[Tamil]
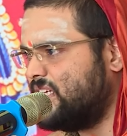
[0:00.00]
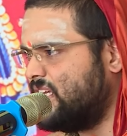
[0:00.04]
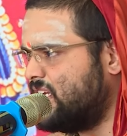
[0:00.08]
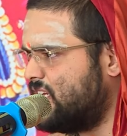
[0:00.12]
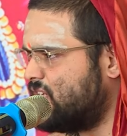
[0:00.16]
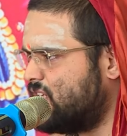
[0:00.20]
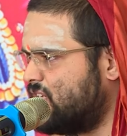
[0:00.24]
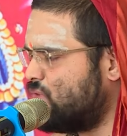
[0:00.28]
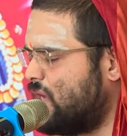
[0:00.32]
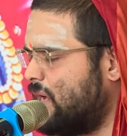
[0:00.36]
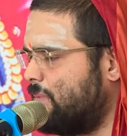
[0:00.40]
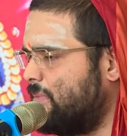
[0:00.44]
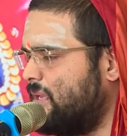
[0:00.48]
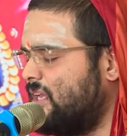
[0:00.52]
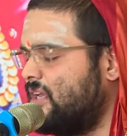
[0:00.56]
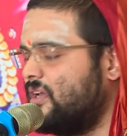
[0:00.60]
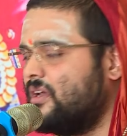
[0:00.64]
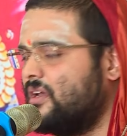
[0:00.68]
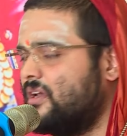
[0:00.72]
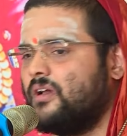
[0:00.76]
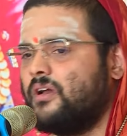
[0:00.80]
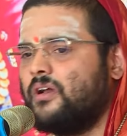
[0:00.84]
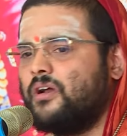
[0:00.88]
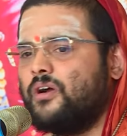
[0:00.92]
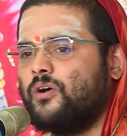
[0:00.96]
என்ன சுவாமி
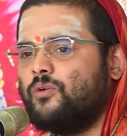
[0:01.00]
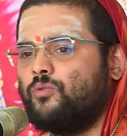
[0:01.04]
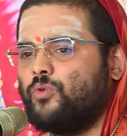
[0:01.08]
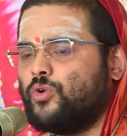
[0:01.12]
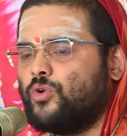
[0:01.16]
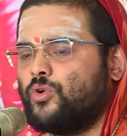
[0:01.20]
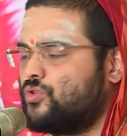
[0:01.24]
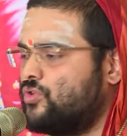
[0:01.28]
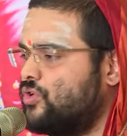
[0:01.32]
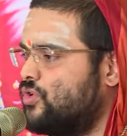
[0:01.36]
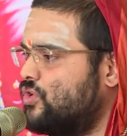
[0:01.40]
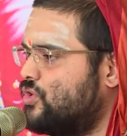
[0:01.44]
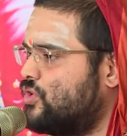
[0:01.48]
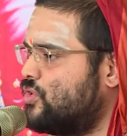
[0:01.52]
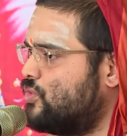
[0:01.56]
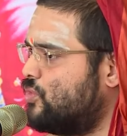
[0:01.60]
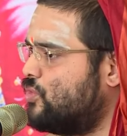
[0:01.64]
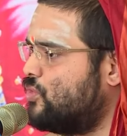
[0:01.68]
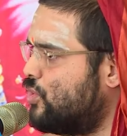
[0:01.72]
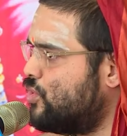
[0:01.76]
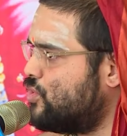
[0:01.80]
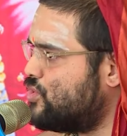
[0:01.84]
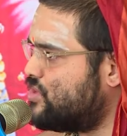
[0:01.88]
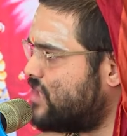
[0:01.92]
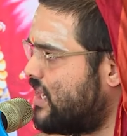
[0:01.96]
ஒத்துருக்கு
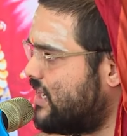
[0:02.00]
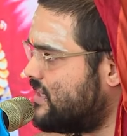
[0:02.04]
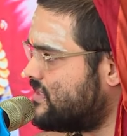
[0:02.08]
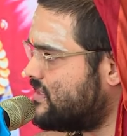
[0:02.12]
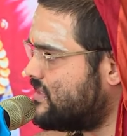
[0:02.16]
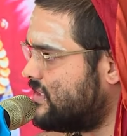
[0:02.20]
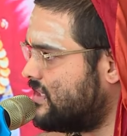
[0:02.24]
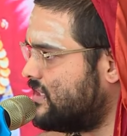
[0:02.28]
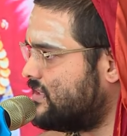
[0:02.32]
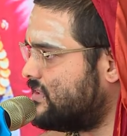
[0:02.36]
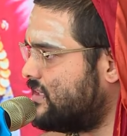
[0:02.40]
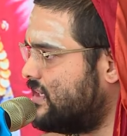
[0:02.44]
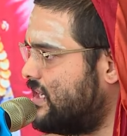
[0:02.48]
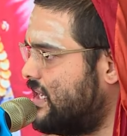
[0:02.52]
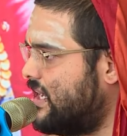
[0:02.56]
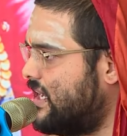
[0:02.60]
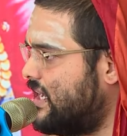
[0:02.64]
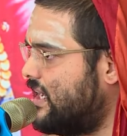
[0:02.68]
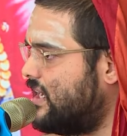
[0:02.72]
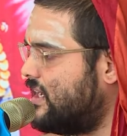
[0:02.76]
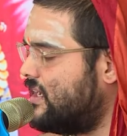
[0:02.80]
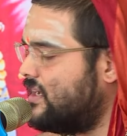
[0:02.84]
ஒரு சாஸ்திரத்தில்